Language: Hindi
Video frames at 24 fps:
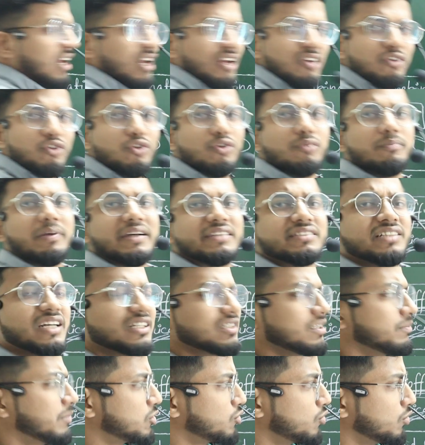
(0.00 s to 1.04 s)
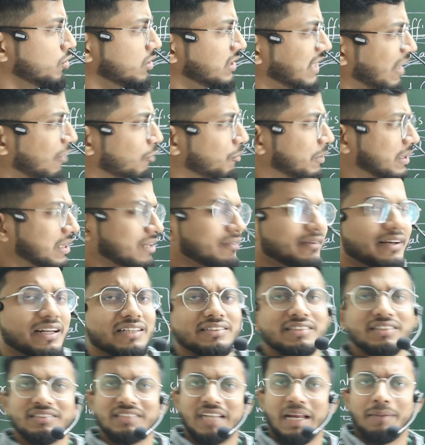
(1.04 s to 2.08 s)
है क्योंकि ज्यादातर बच्चों को टाउ मतलब
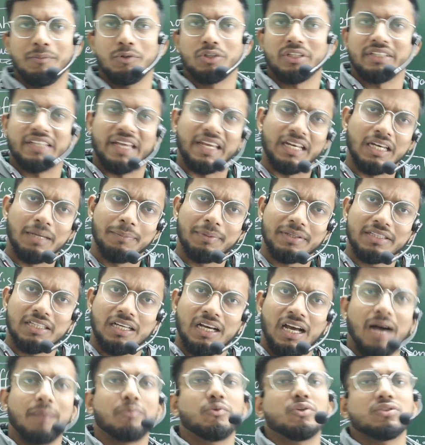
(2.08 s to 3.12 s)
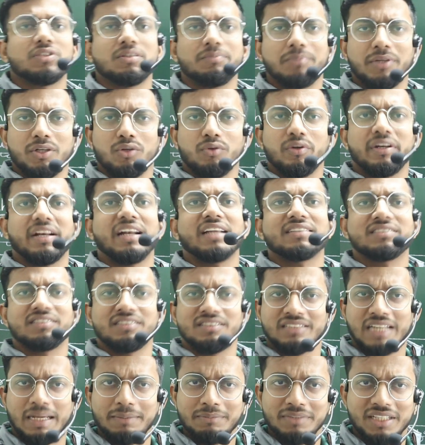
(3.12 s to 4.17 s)
रिलेक्सेशन टाइम होता है यही नहीं पता अब क्वेश्चन पढ़ोगे
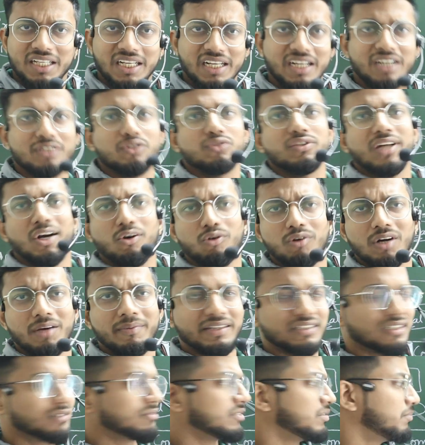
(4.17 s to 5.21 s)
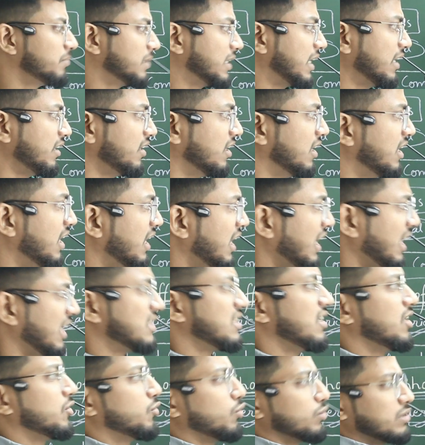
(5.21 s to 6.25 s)
रिलेक्सेशन टाइम दे रखा तो टाउ है भाई सब सिंपल है ना
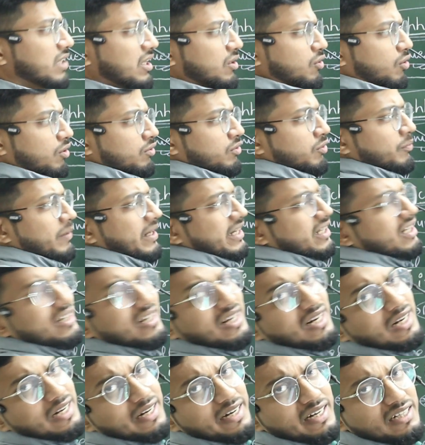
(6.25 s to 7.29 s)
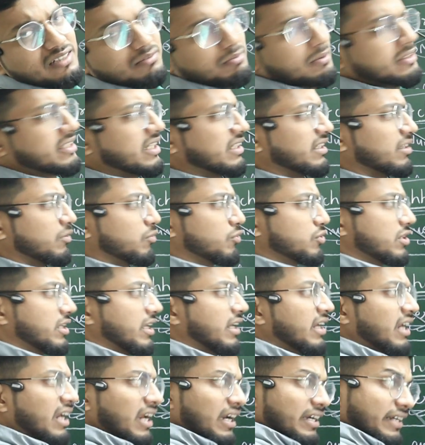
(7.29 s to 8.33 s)
इसलिए दो चार न्यूमेरिकल कर लेना इस पर ज्यादा कुछ
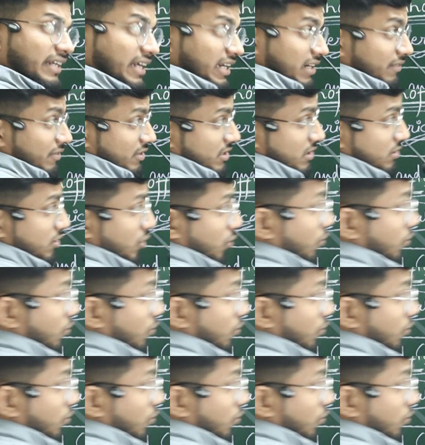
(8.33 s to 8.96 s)
नहीं डेरिवेशन